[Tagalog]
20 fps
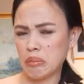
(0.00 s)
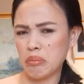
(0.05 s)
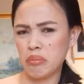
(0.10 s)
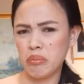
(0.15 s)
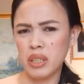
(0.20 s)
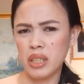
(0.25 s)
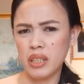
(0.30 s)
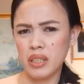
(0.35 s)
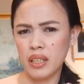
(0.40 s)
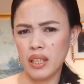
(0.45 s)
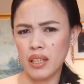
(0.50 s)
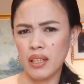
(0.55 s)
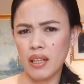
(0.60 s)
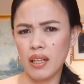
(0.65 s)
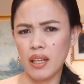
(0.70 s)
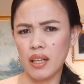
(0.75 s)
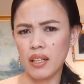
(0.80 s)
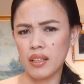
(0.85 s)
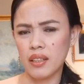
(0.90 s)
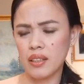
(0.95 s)
minsan
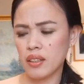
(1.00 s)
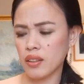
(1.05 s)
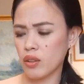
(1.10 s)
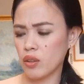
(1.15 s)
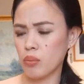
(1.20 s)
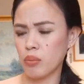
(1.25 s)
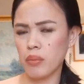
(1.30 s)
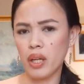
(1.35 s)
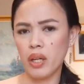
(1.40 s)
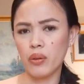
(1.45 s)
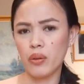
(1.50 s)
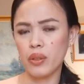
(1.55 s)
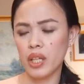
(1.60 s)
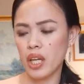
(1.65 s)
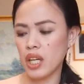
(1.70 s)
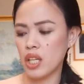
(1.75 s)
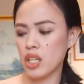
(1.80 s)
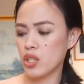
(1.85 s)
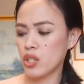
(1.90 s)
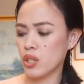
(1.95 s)
lang kung may
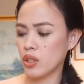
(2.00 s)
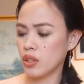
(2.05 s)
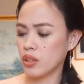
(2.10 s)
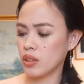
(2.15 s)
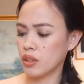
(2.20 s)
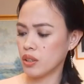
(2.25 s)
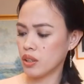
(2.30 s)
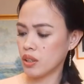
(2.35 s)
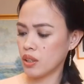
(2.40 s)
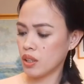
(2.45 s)
occasion.